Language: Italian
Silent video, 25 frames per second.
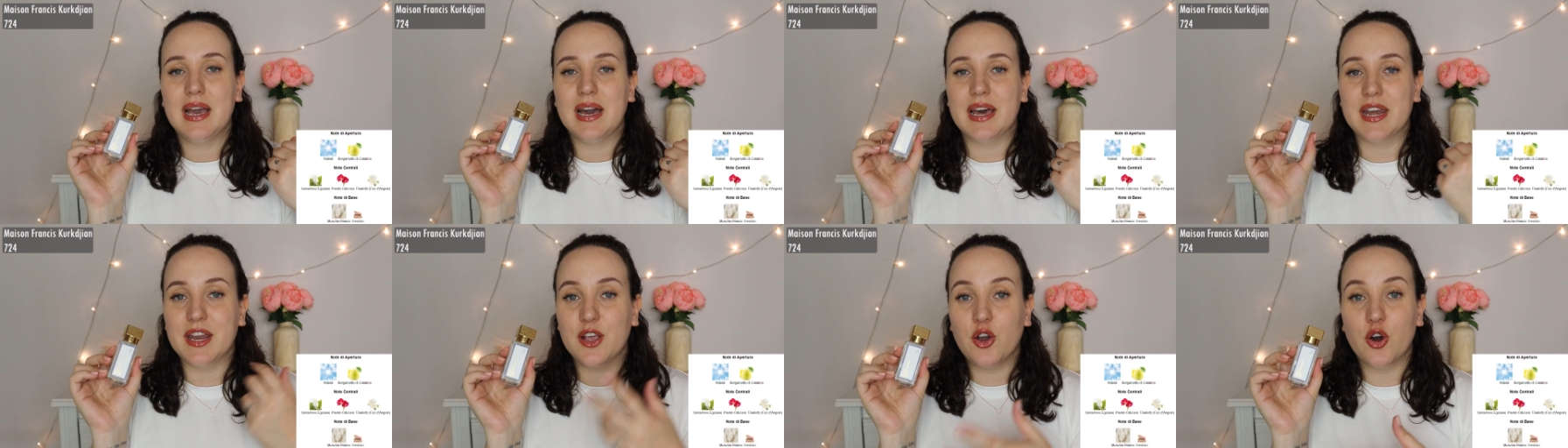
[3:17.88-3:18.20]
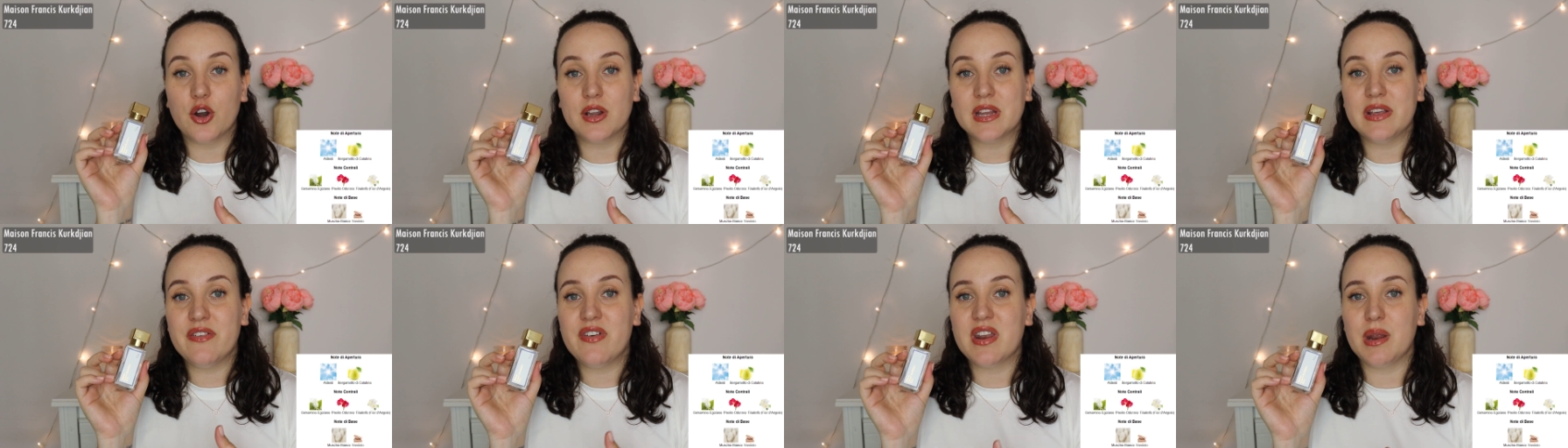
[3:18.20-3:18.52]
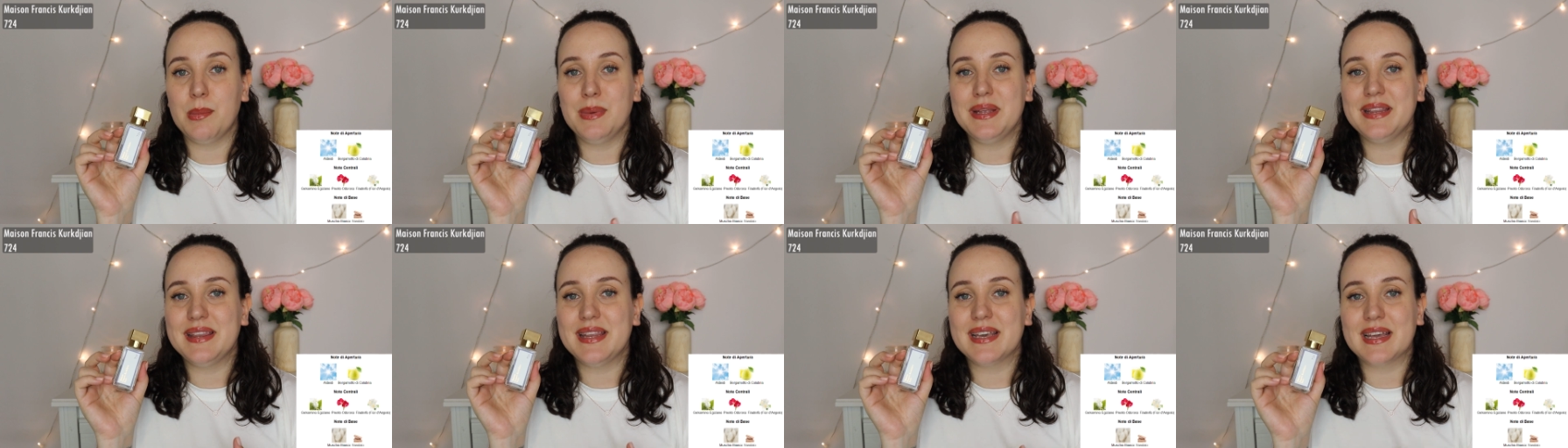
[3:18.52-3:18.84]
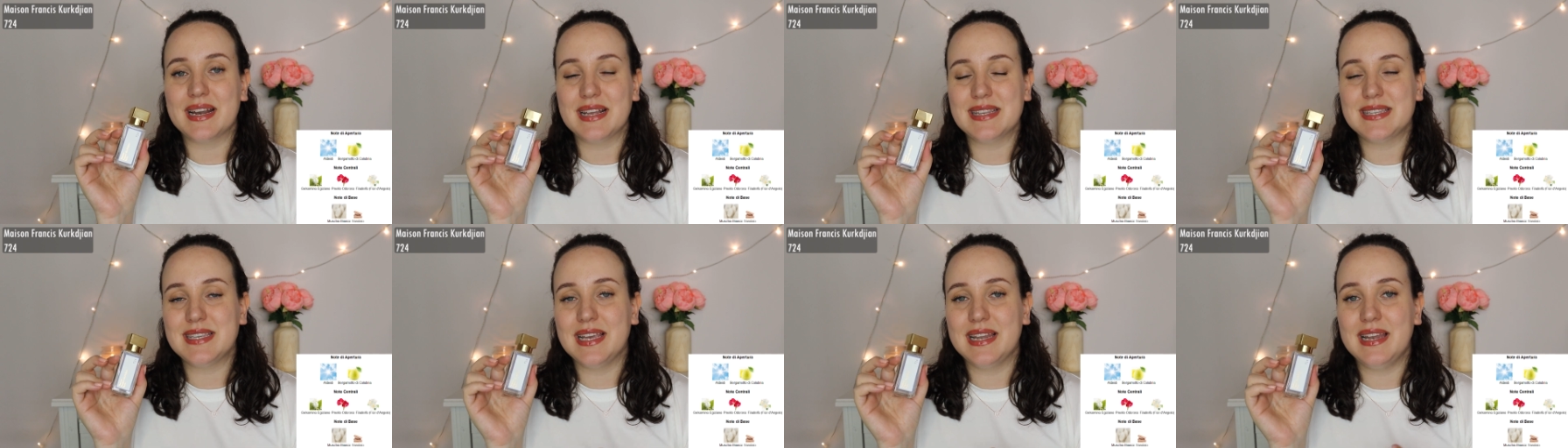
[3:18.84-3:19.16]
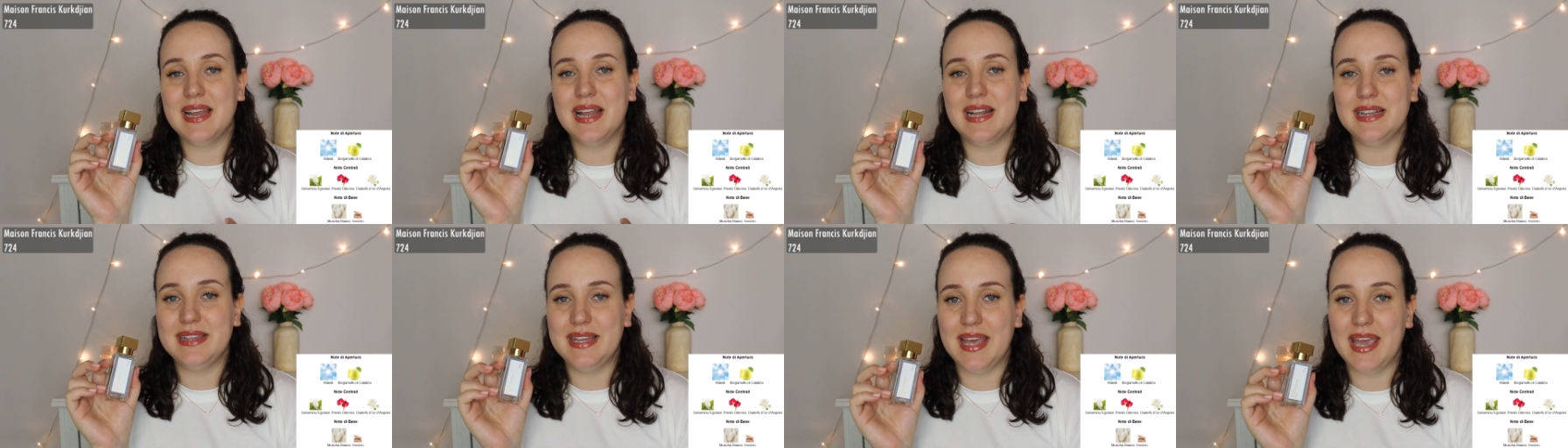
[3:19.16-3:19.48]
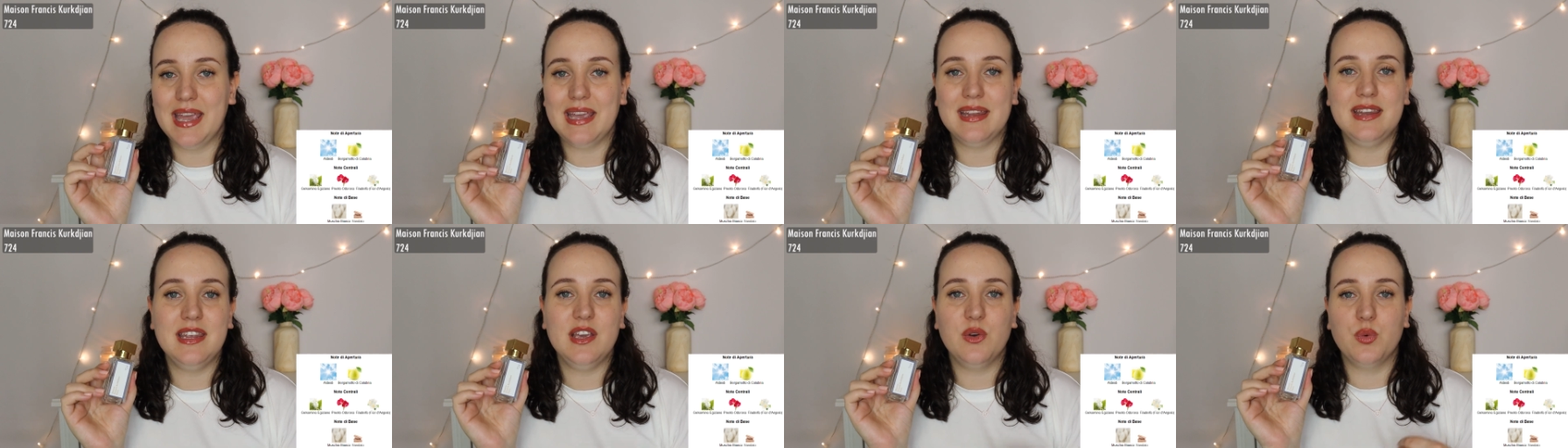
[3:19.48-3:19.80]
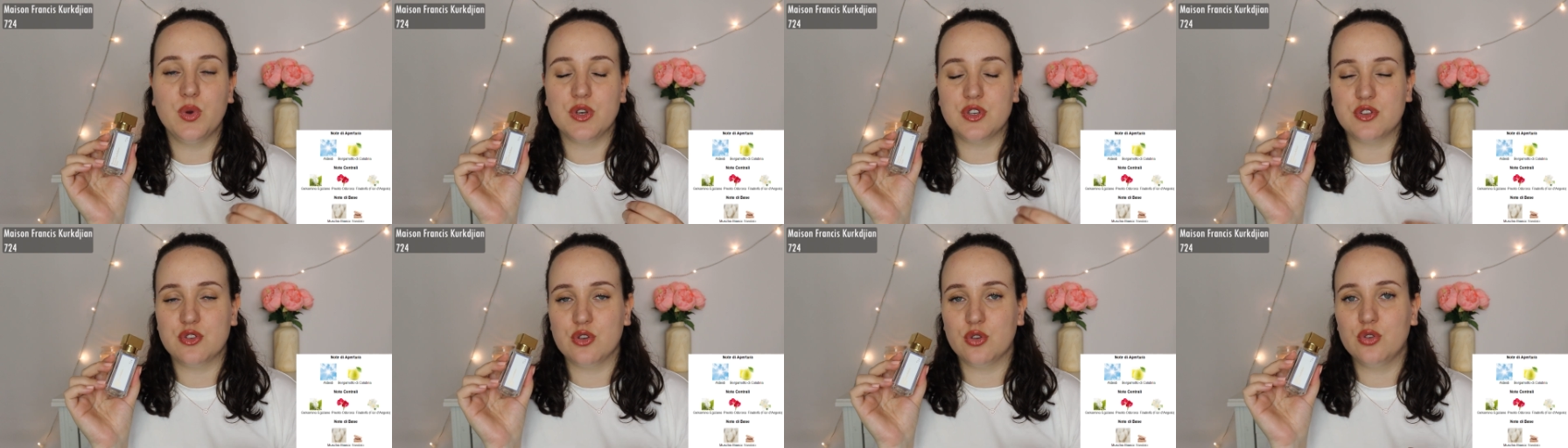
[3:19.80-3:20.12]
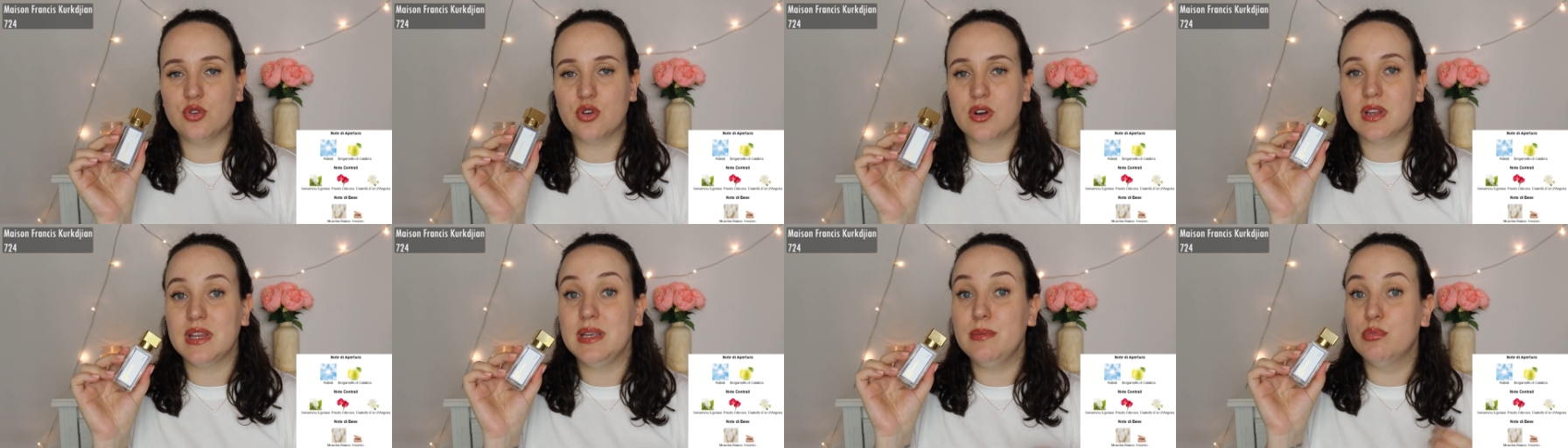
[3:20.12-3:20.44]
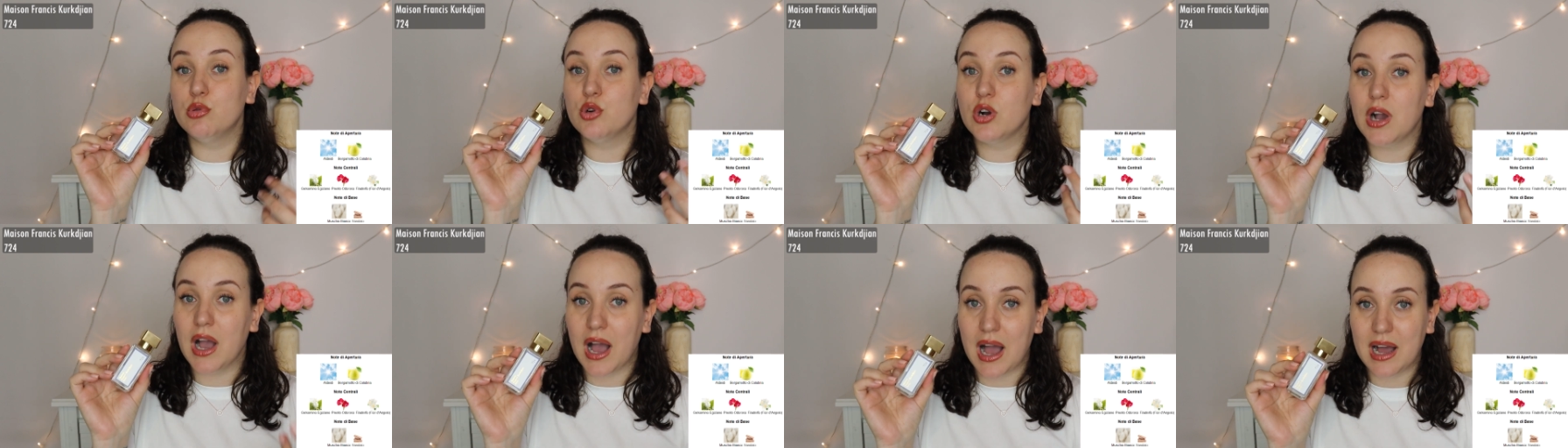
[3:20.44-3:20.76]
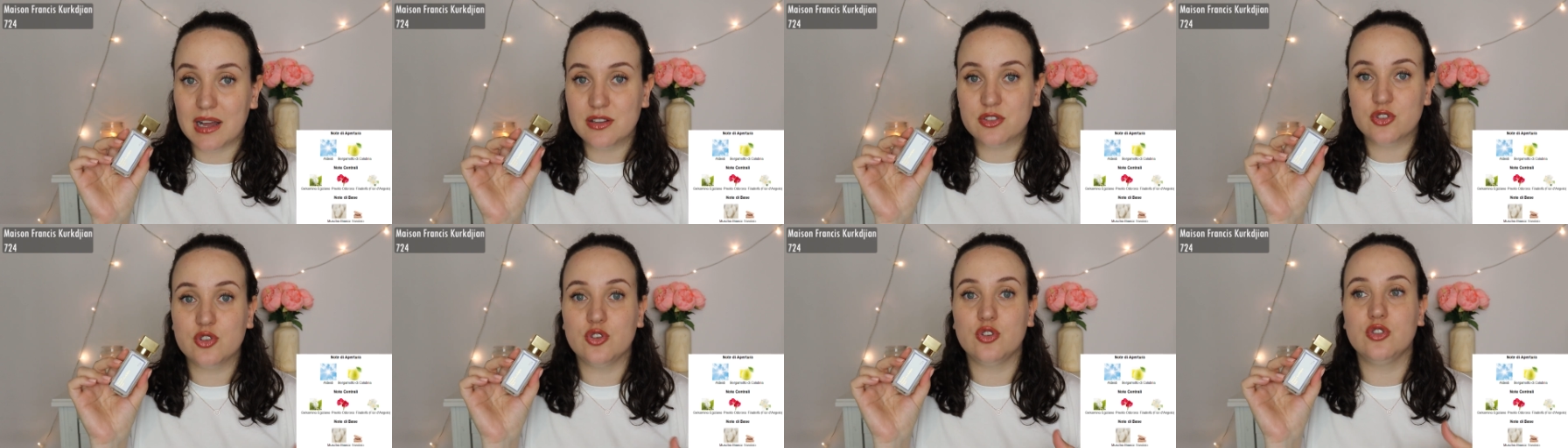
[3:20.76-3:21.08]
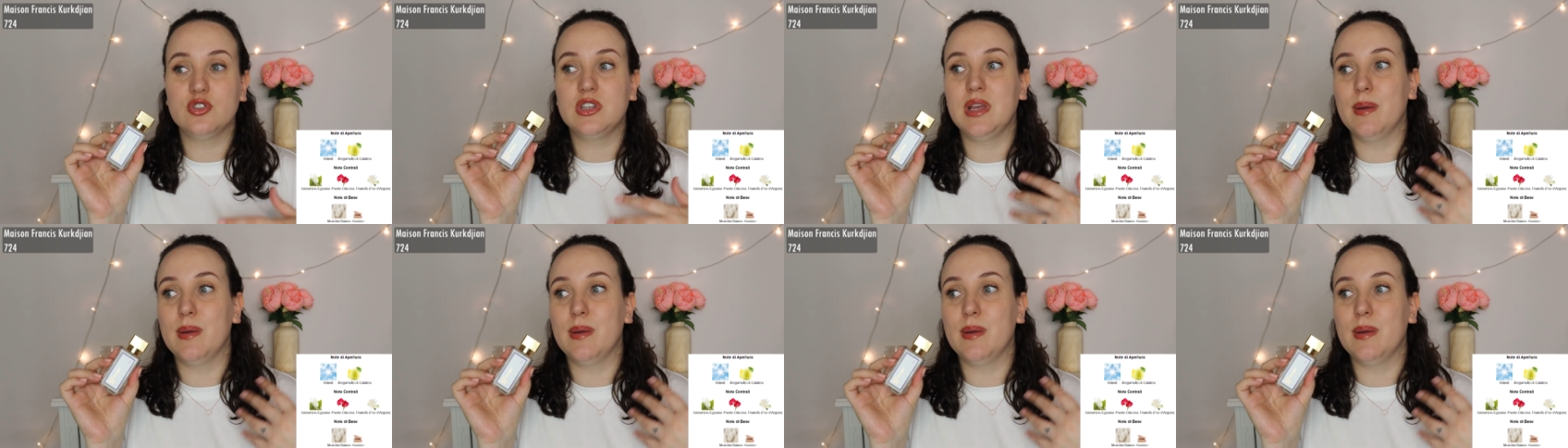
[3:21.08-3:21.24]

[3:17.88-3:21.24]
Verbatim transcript: Ricorda veramente grazie all'Aldeidi questo odore di bucato,